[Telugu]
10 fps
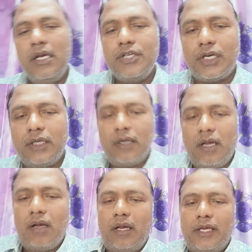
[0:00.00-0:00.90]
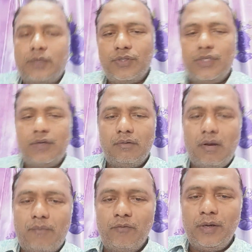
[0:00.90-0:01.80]
చక్కగా ఆ ఎక్స్పోజింగ్
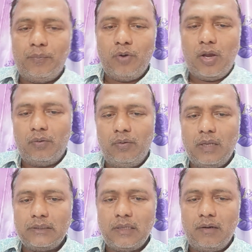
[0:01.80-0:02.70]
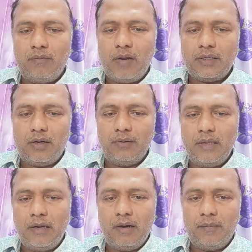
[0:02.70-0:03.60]
ఆ లాక్లు ఆ సన్నివేశాలు
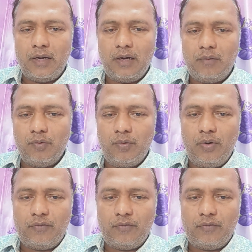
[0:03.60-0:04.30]
దింగడం అనడము